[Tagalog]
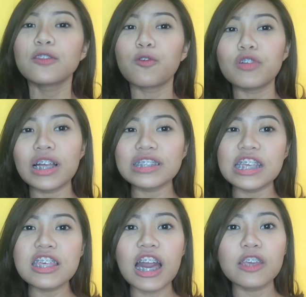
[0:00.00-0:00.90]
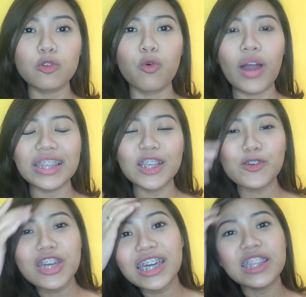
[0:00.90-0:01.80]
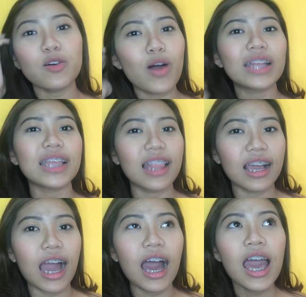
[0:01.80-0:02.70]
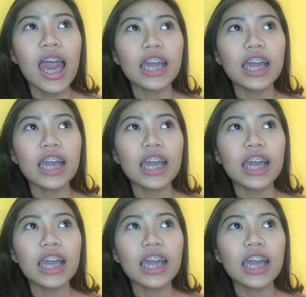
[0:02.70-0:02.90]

doon ko lang din siya kinuha. Hindi ko siya ginawa talaga.